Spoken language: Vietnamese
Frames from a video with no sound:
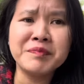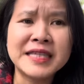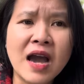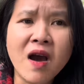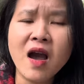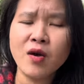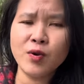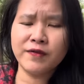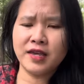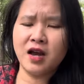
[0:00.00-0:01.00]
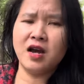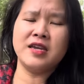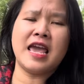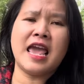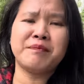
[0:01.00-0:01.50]
chó quý vị
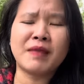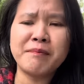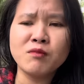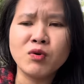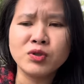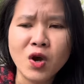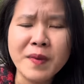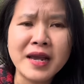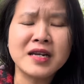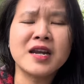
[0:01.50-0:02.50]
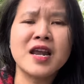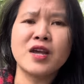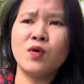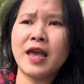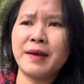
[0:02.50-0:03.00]
ơi em tắm con chó bé rê
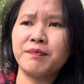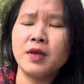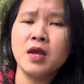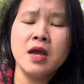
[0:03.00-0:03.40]
của em